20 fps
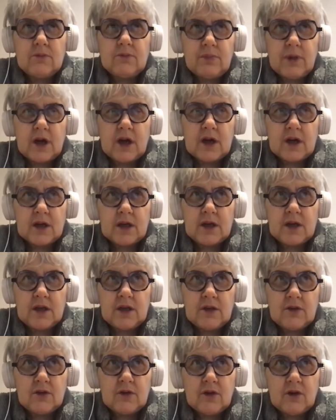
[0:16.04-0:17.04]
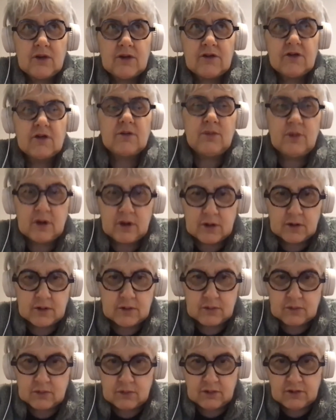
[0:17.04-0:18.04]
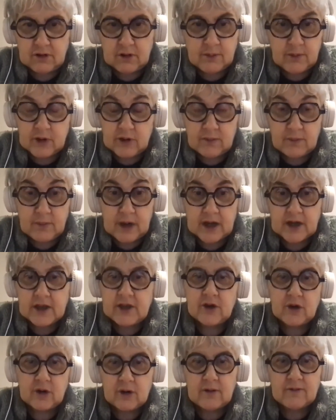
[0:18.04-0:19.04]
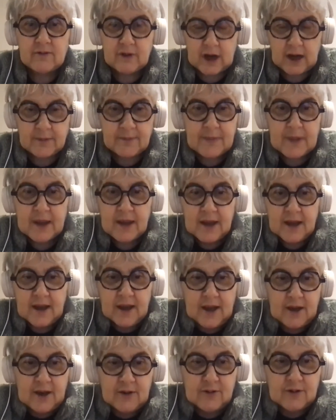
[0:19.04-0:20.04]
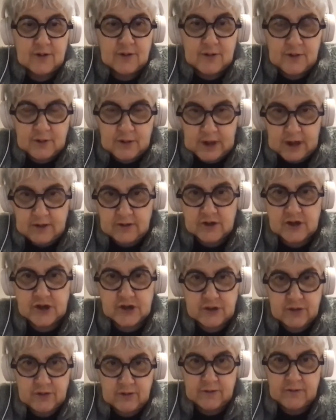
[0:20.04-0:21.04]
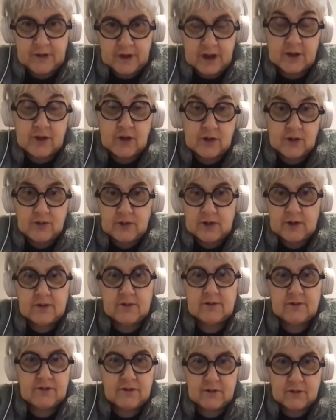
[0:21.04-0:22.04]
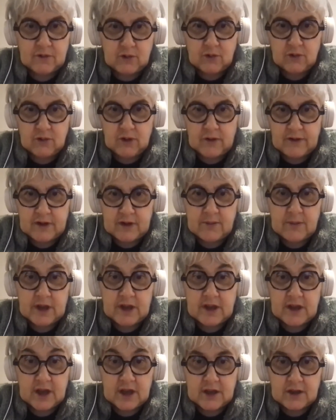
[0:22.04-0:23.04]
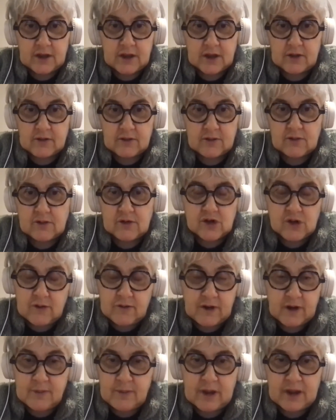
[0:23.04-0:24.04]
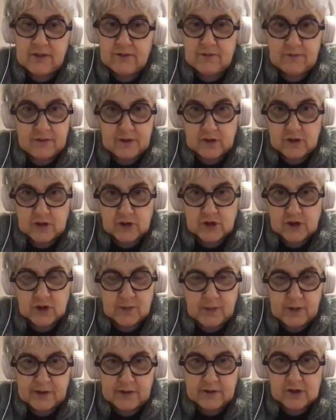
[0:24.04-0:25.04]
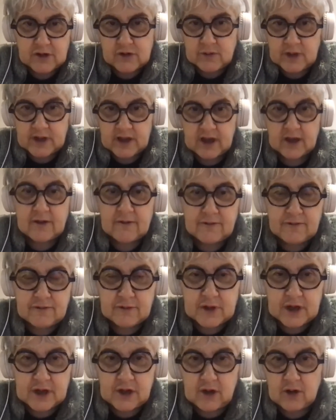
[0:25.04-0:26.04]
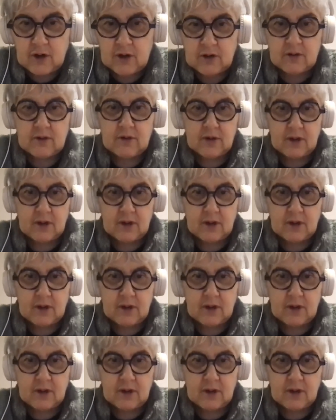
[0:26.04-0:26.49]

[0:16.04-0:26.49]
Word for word: Paris Nord Sorbonne, Sorbonne Paris Nord. Voilà. donc alors je vais introduire ce cours avec ma tête. Hein, je ne le ferai pas souvent. Je pense que je vous mettrai un fond d'écran